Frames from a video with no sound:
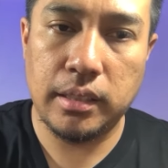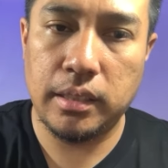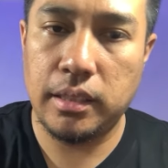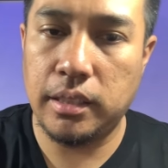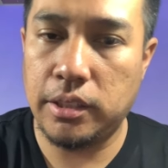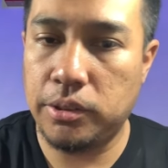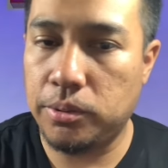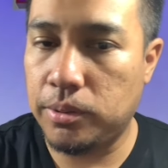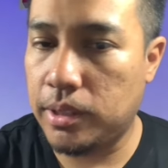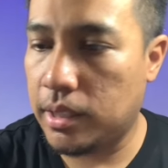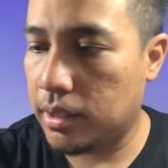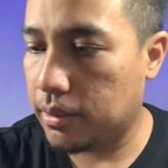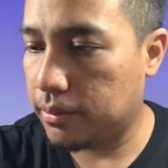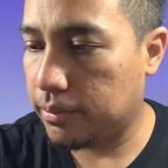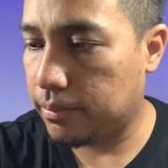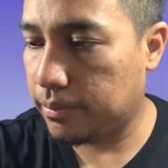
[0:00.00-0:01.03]
ini juga
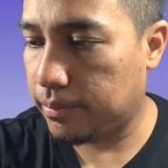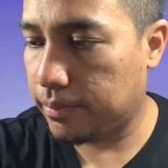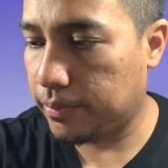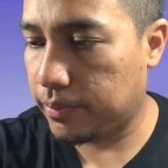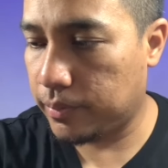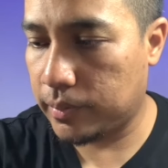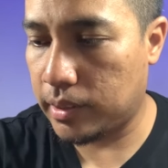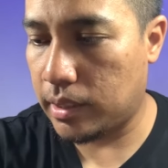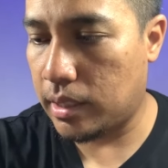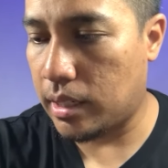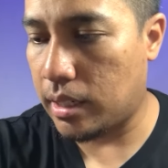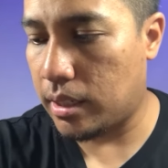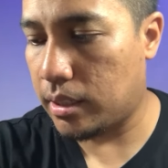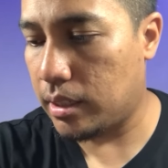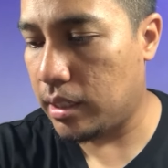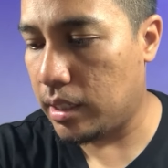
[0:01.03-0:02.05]
nah
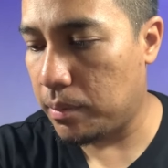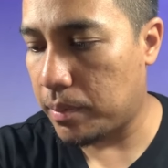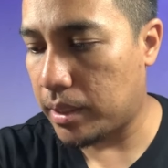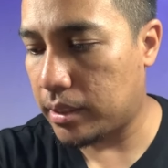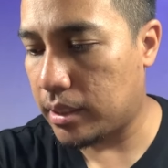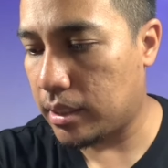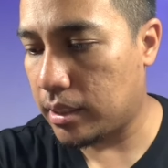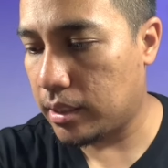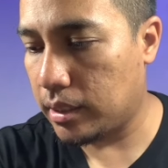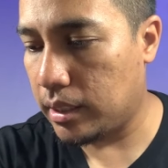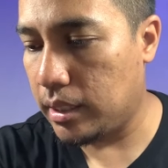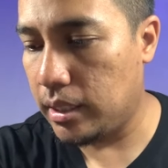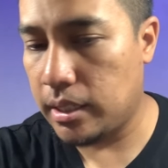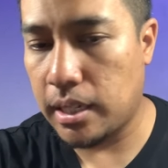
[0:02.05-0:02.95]
ini dipasang di